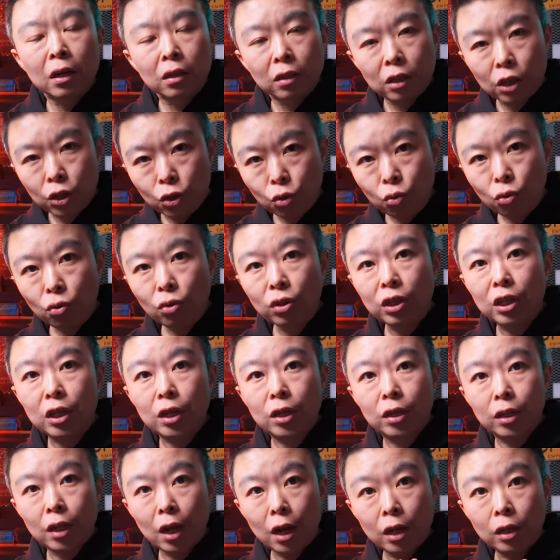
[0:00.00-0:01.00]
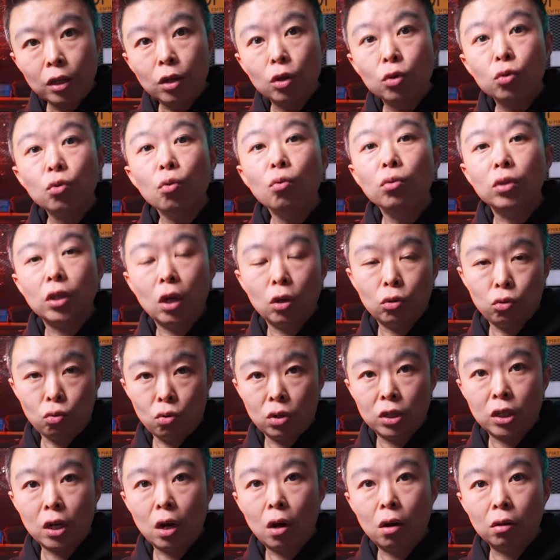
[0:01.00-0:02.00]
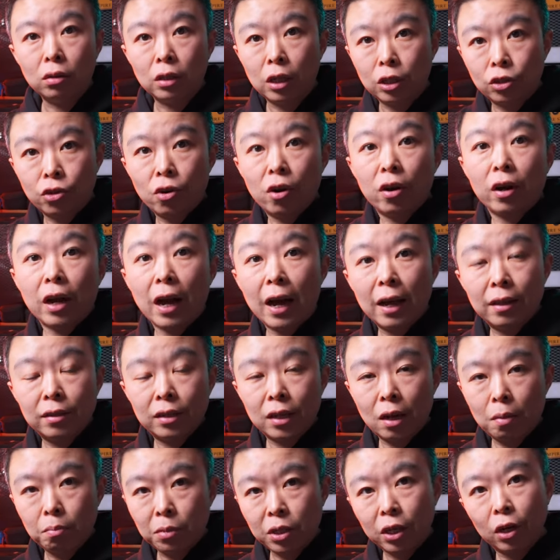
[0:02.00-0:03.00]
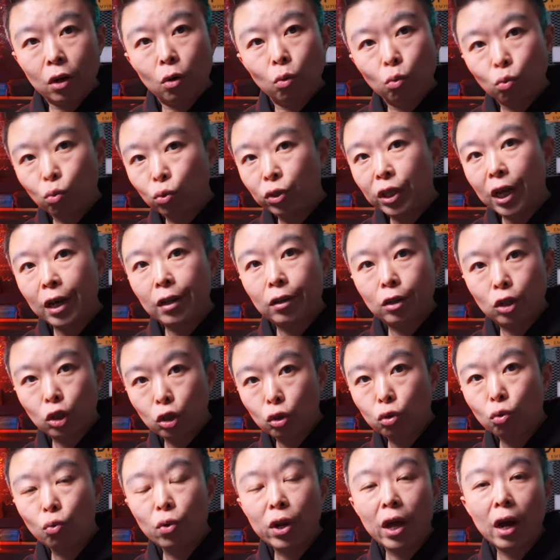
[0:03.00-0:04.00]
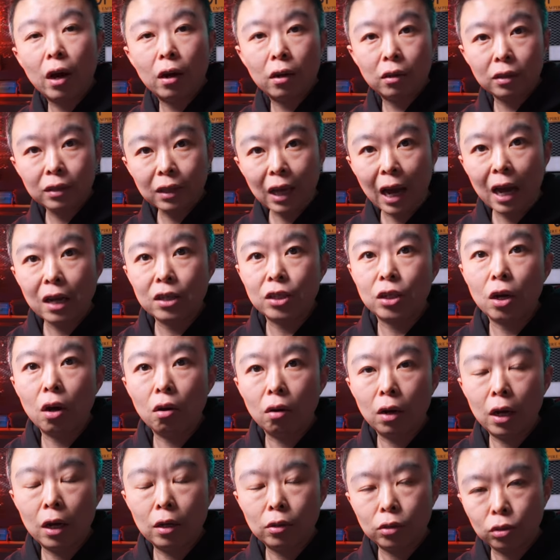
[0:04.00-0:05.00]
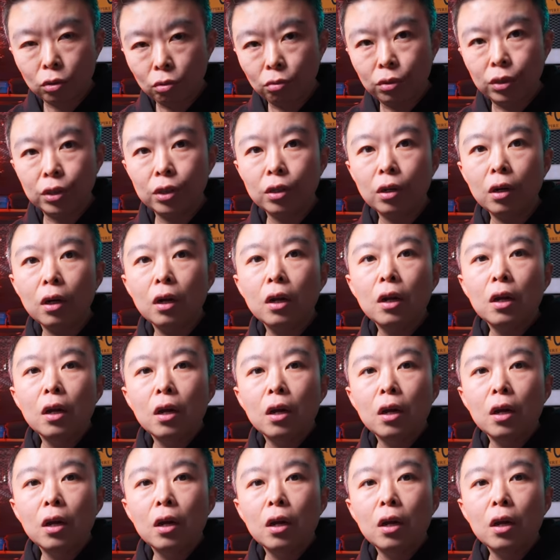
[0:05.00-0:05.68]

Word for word: 那具体它能用到多少，那就要看咱们这个污点的数量和大小了。总之